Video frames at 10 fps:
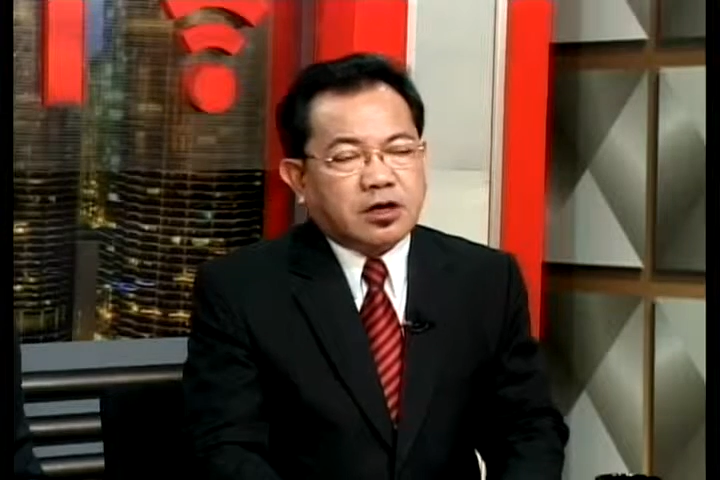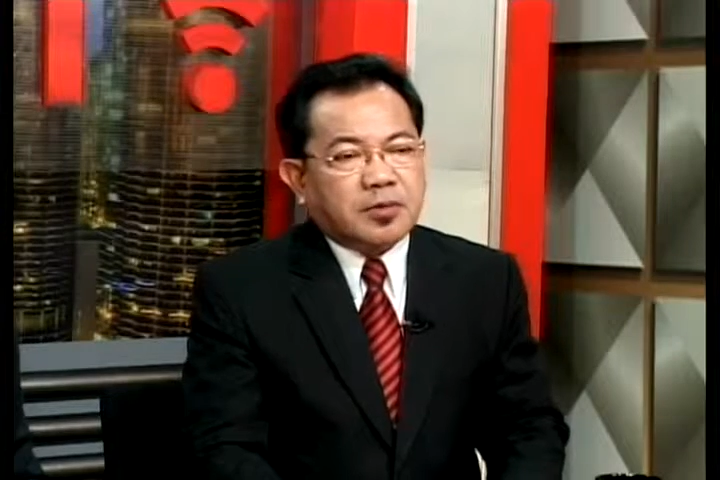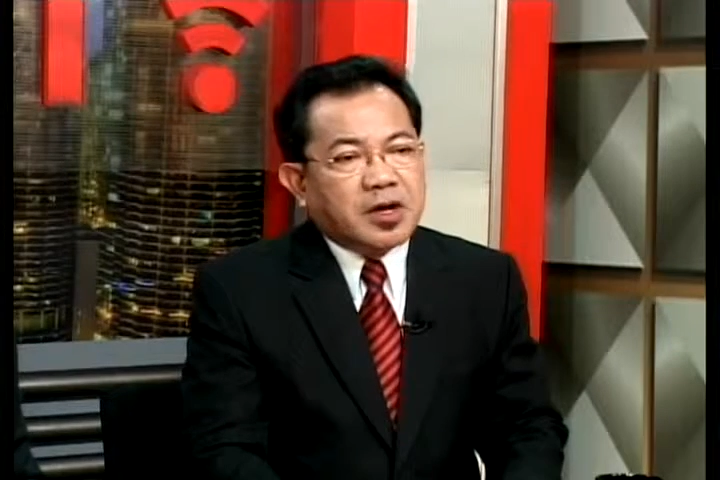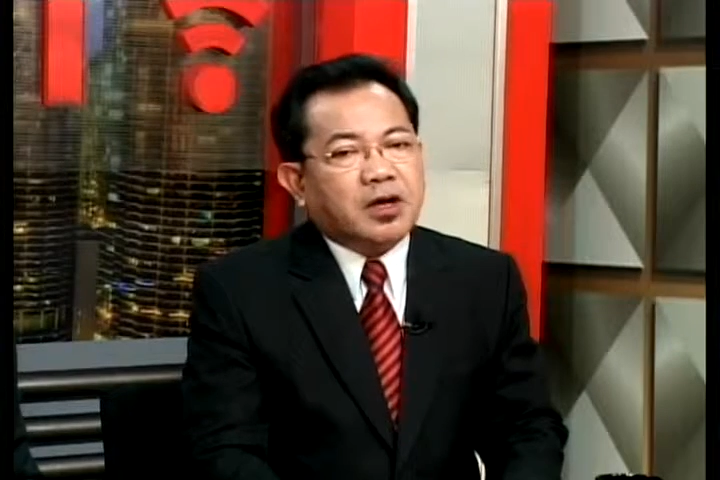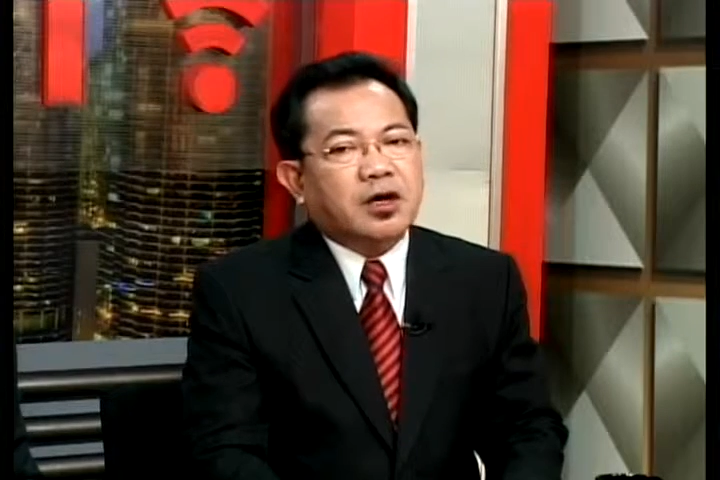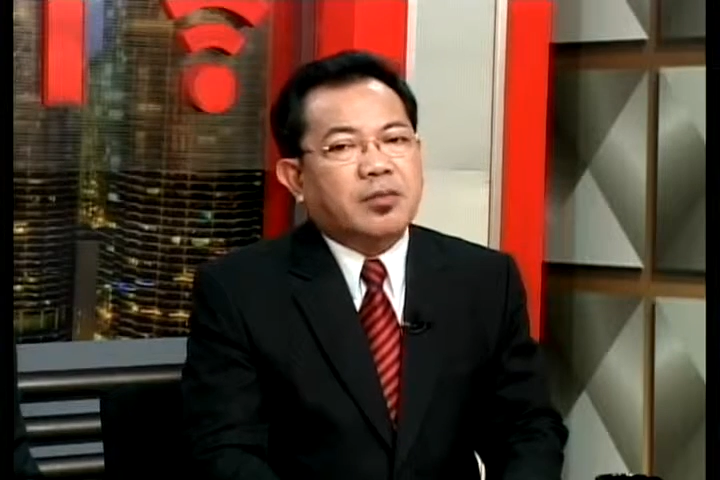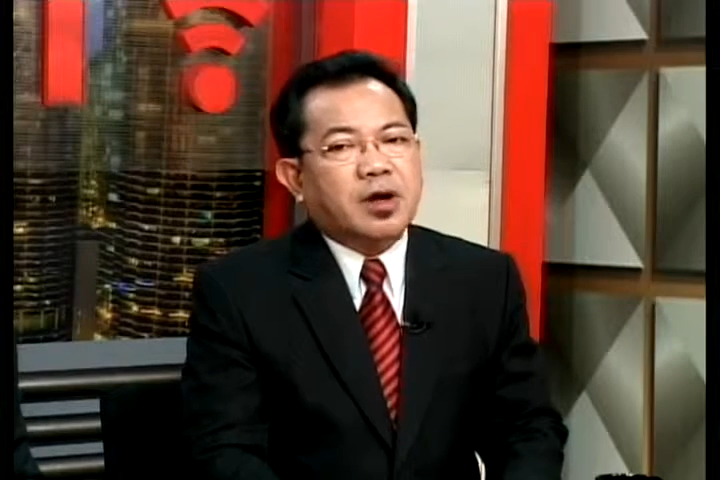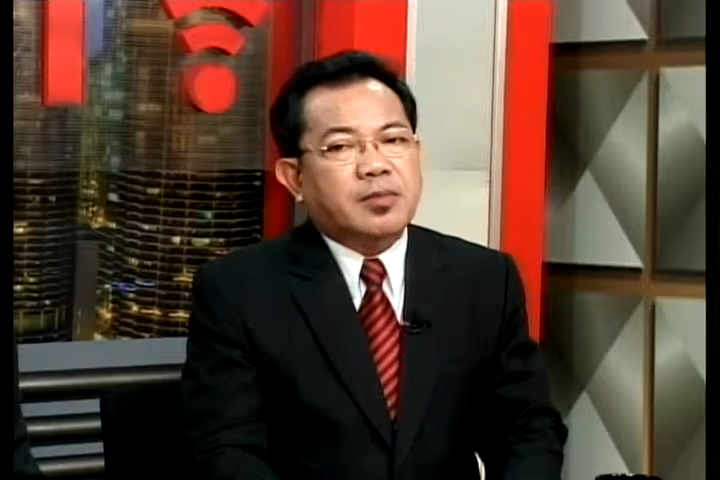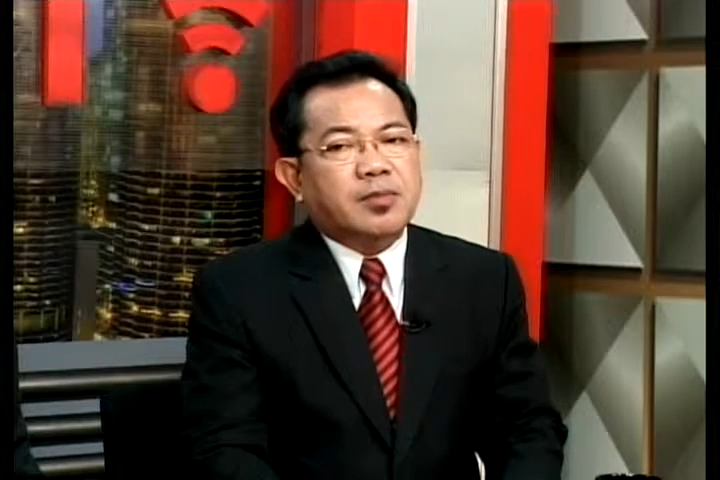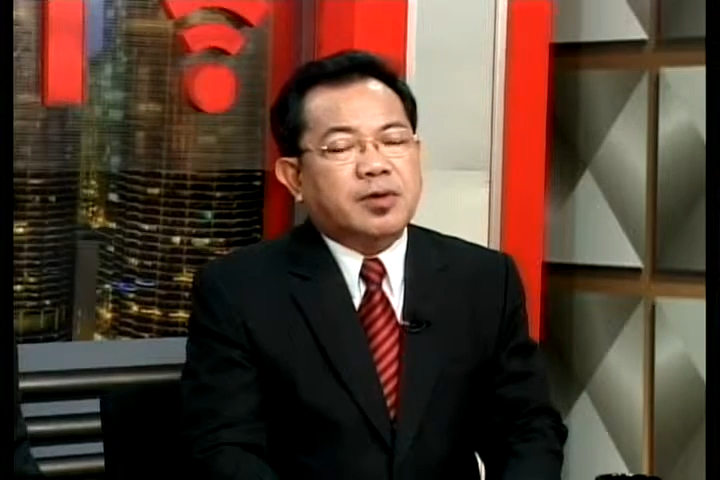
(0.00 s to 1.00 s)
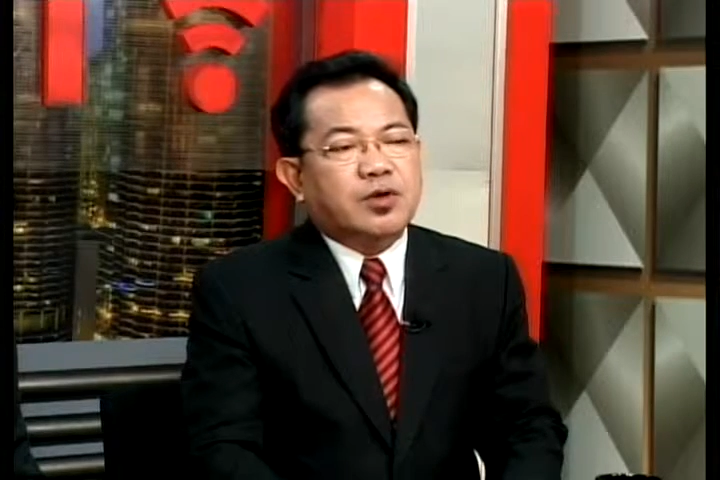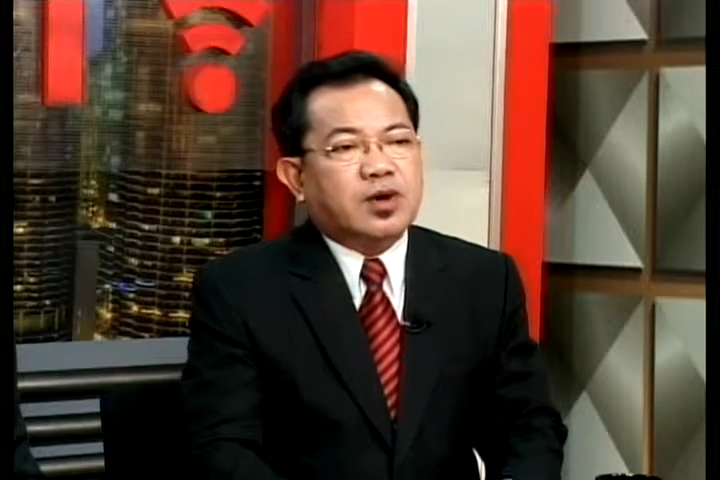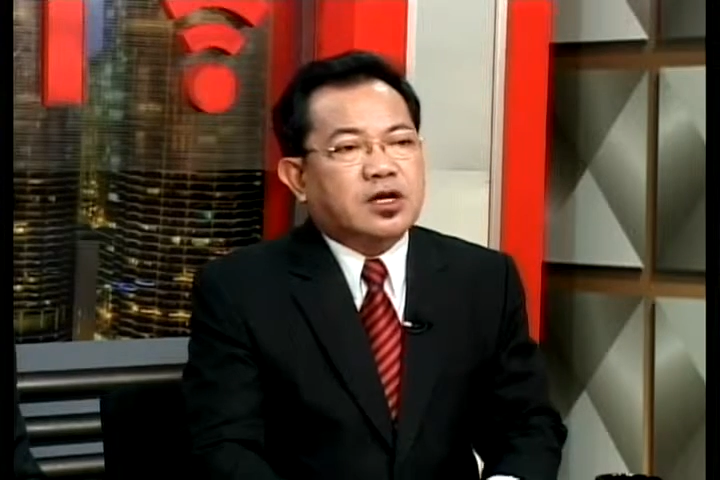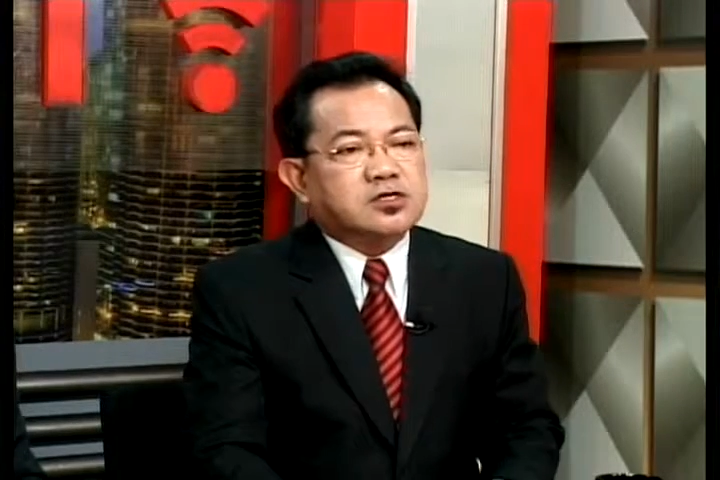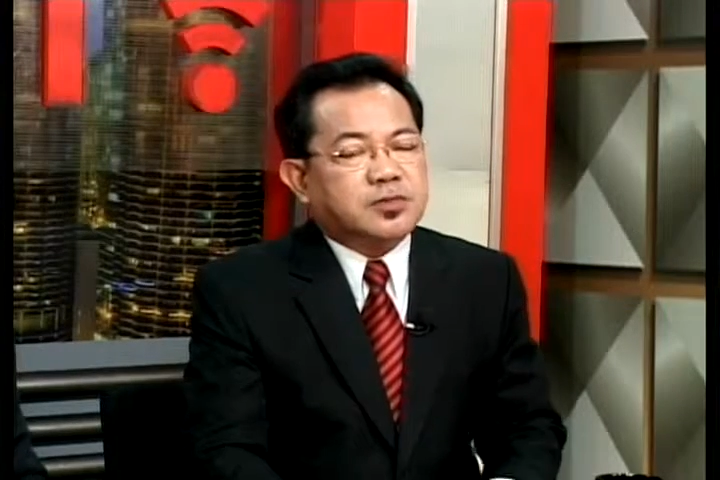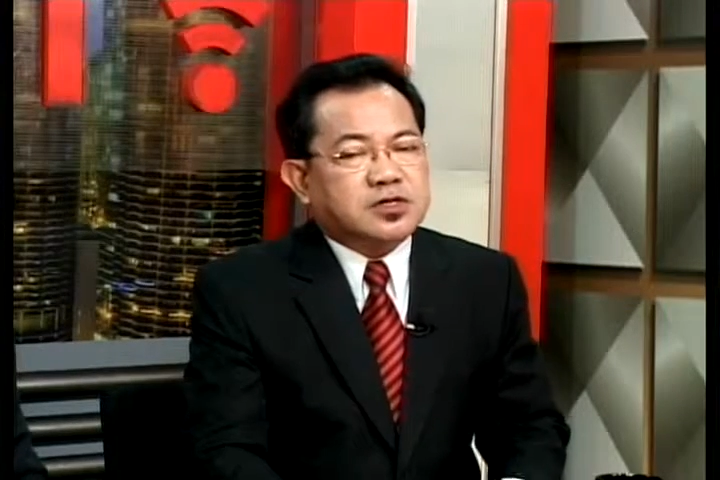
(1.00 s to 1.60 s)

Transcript: Kagabi, aba, may paniwala